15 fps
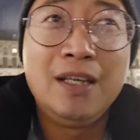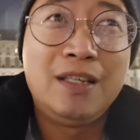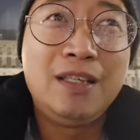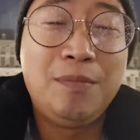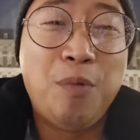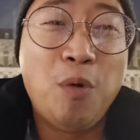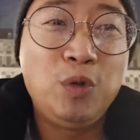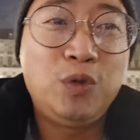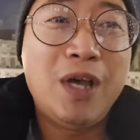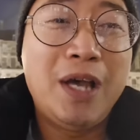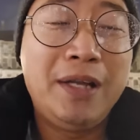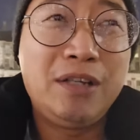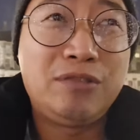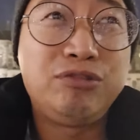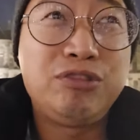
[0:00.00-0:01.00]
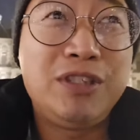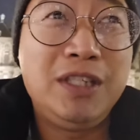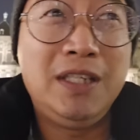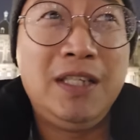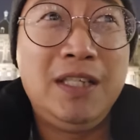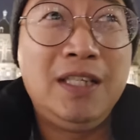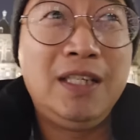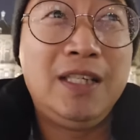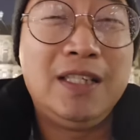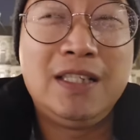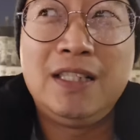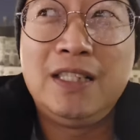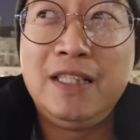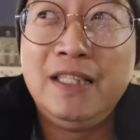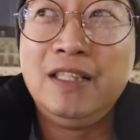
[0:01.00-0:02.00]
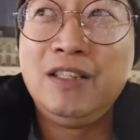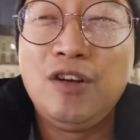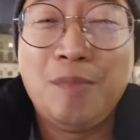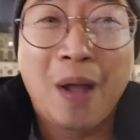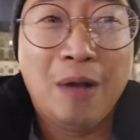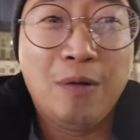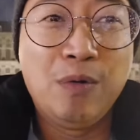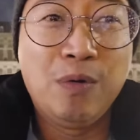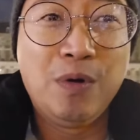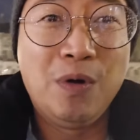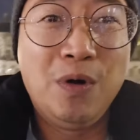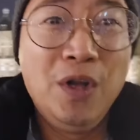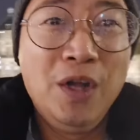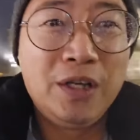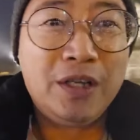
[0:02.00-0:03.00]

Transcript: 그 봉투 안에 국기를 있는 걸 봤고